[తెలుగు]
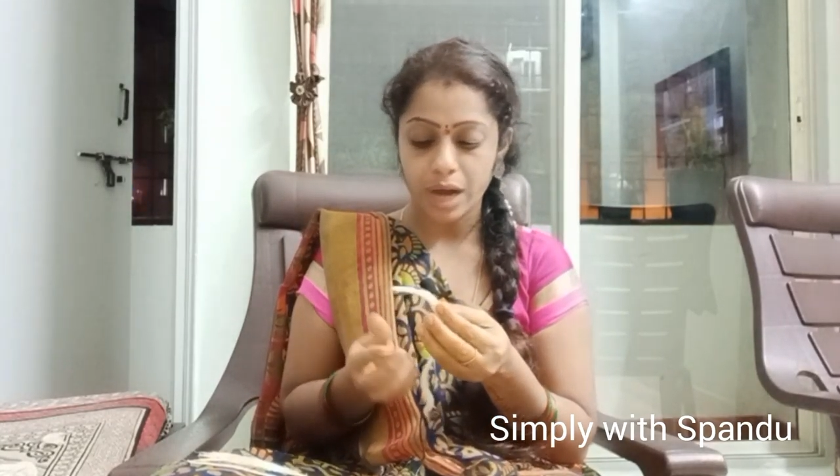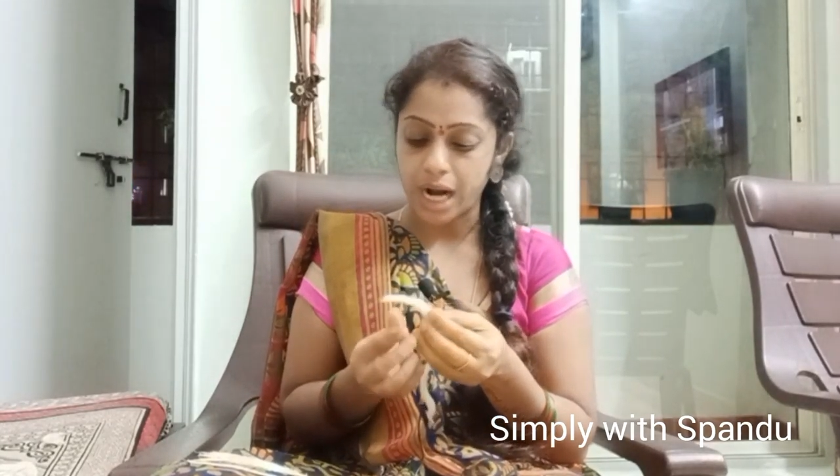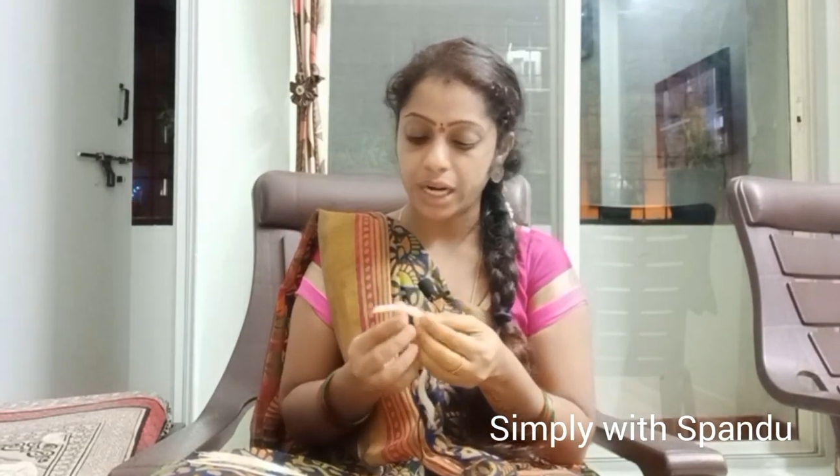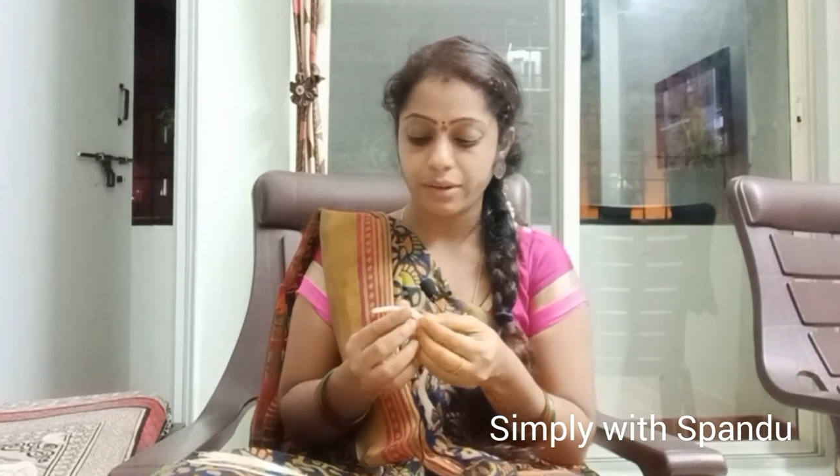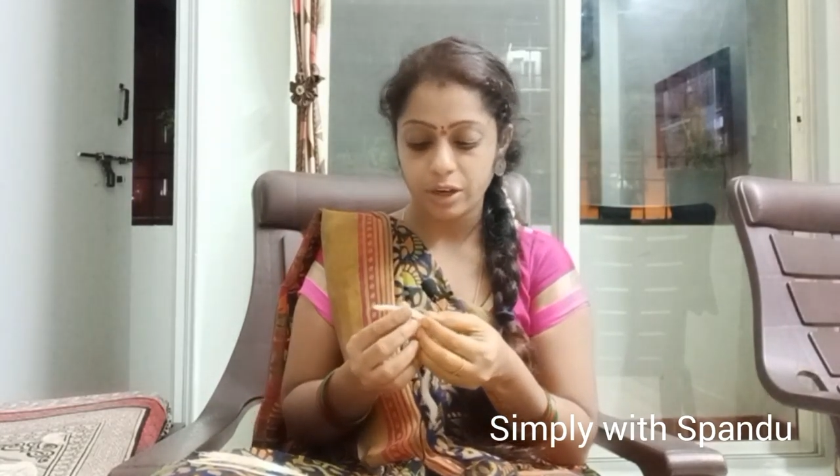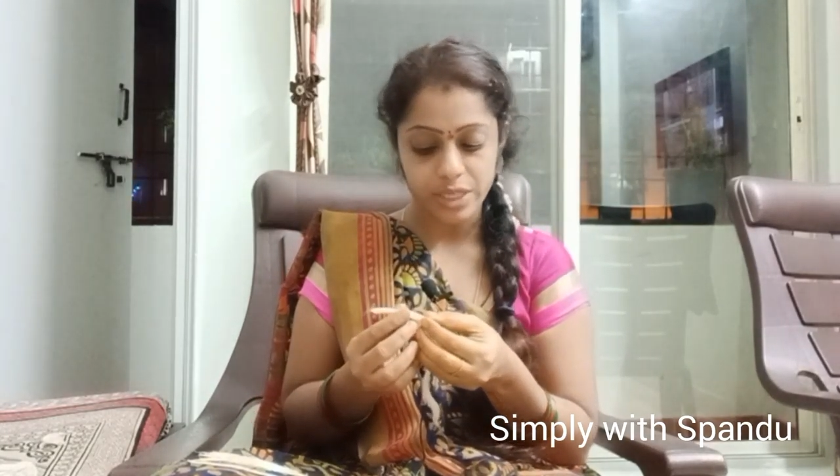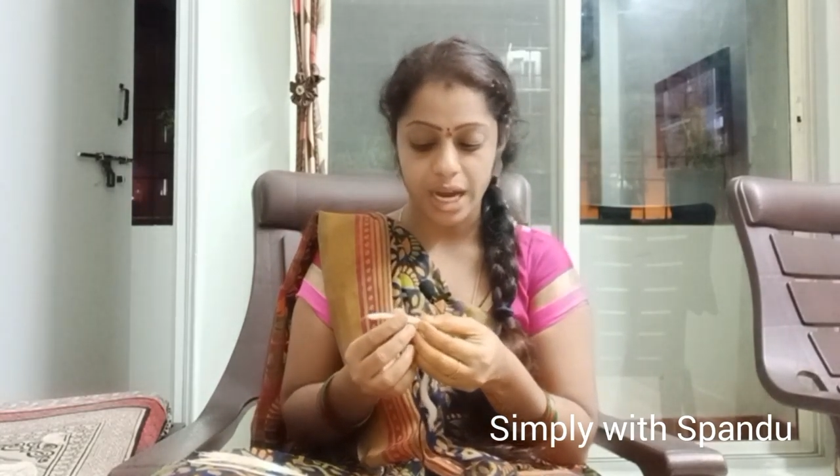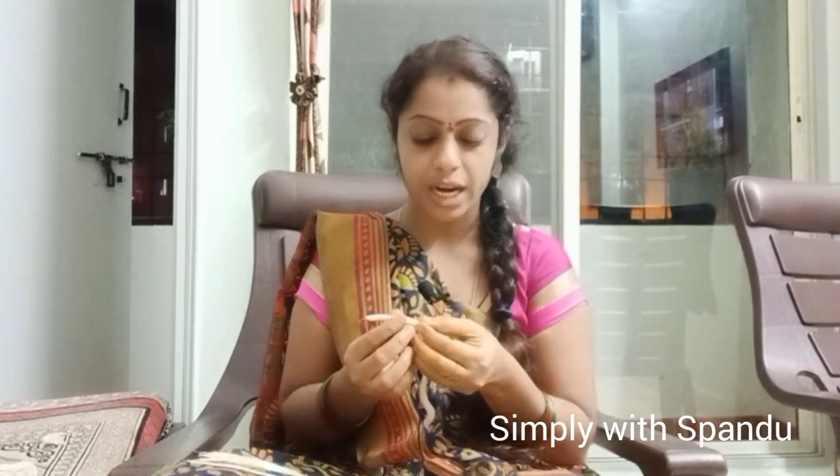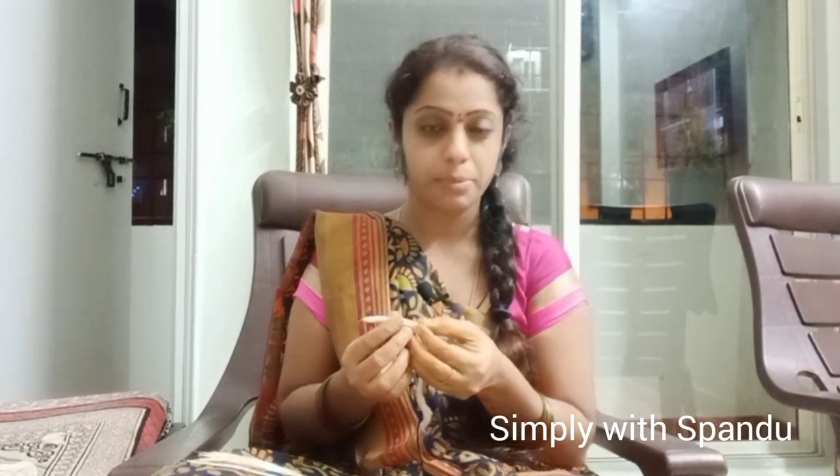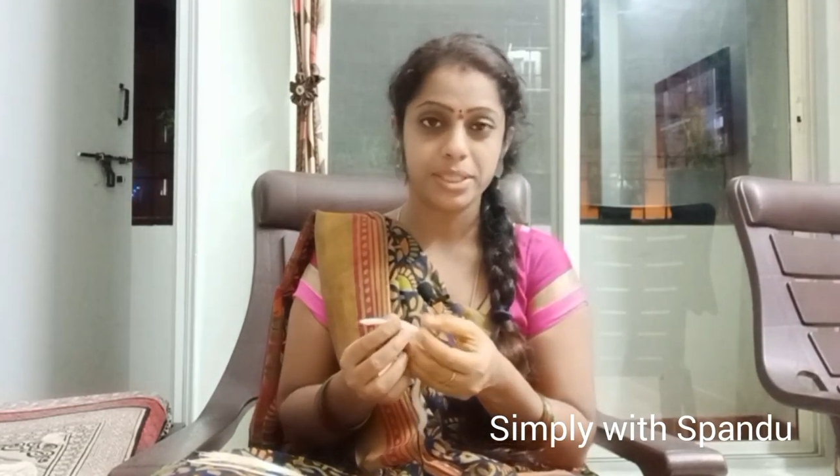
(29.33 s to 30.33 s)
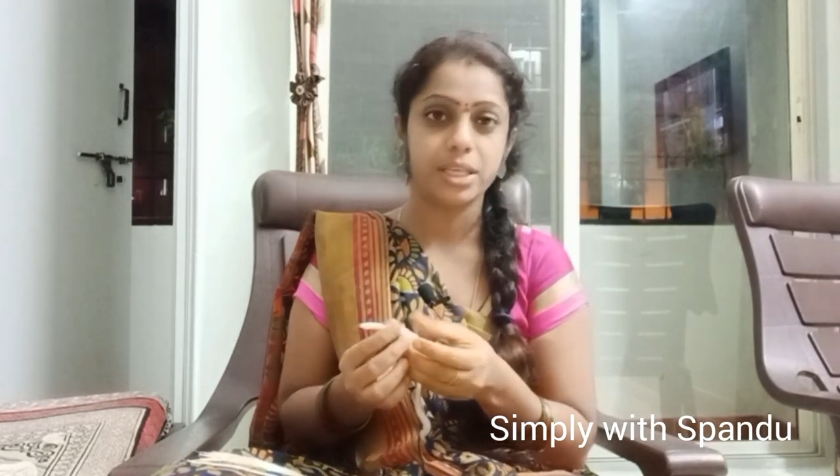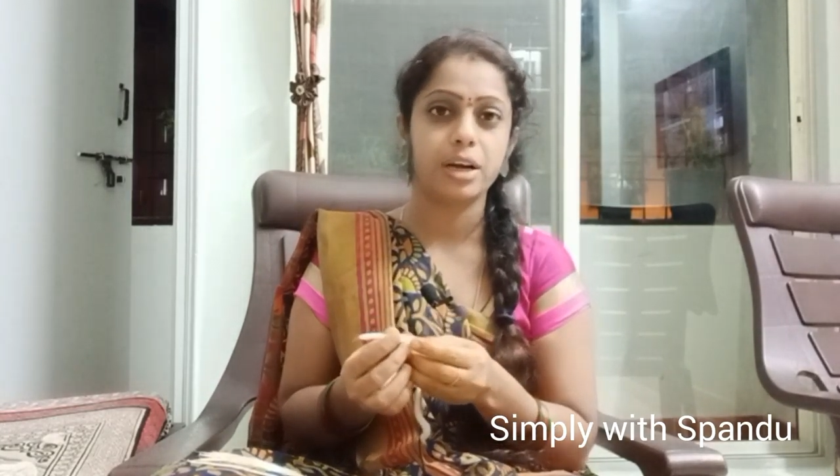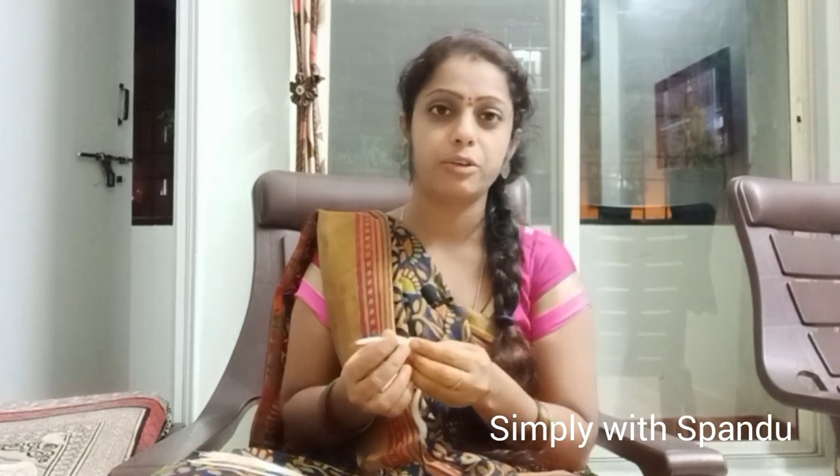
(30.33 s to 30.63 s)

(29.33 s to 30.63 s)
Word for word: ఆడవారు చాలా బిజీగా